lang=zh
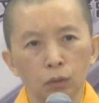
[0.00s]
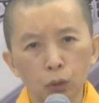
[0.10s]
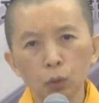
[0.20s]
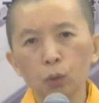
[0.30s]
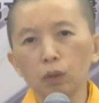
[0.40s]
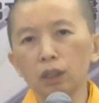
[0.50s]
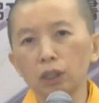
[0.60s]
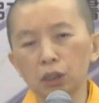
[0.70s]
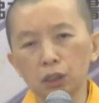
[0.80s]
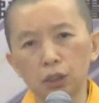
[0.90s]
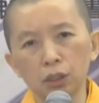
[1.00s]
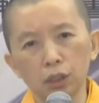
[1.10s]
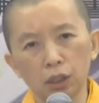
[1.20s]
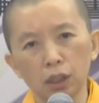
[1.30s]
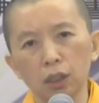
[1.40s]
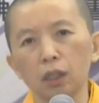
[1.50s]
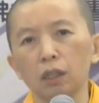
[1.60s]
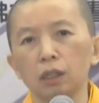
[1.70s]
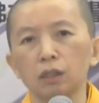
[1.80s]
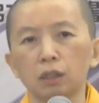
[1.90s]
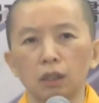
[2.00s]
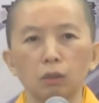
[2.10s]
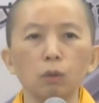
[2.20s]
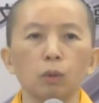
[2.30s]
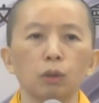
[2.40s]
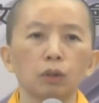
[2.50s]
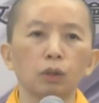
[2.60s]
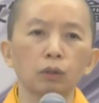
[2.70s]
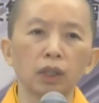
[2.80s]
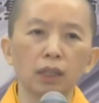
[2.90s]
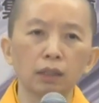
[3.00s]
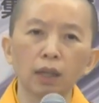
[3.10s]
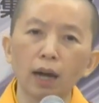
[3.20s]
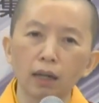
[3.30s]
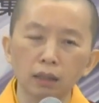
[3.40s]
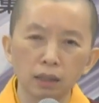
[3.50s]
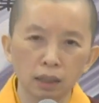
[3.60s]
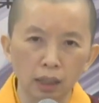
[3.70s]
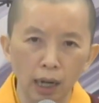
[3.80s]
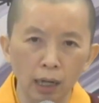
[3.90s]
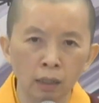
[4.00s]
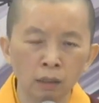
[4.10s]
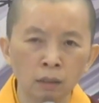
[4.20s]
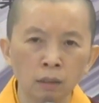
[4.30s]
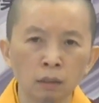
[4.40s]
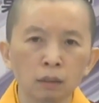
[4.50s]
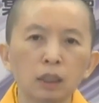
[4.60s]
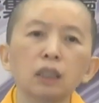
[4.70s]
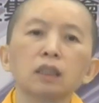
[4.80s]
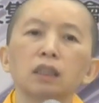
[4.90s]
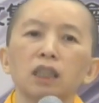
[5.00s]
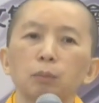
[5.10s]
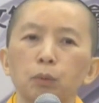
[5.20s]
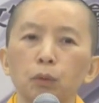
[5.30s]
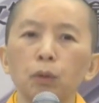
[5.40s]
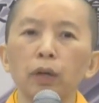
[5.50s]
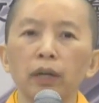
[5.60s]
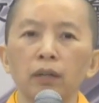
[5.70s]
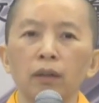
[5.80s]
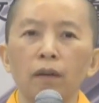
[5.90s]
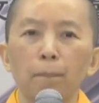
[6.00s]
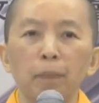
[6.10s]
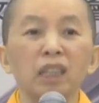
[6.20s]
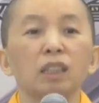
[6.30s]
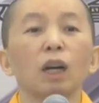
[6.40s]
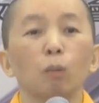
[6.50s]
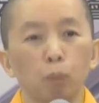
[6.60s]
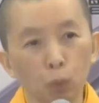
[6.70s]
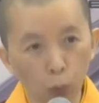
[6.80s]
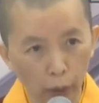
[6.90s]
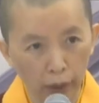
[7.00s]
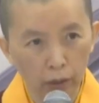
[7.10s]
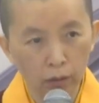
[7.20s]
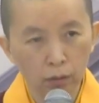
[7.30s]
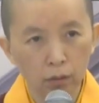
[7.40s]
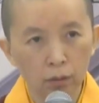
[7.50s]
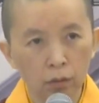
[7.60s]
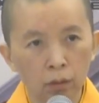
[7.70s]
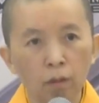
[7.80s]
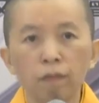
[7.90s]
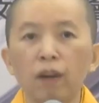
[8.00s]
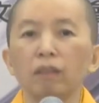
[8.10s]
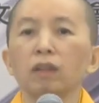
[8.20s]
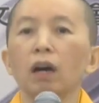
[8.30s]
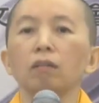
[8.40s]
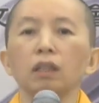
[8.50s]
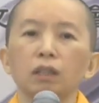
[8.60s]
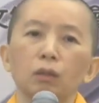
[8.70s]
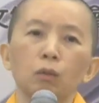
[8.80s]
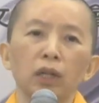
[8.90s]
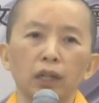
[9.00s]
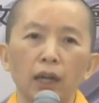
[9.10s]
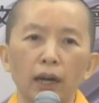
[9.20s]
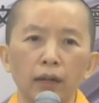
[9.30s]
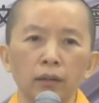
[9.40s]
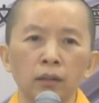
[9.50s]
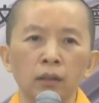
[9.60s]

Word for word: 如果你时时刻刻的生活都在当下，其实你不会比较不会。烦恼你的未来，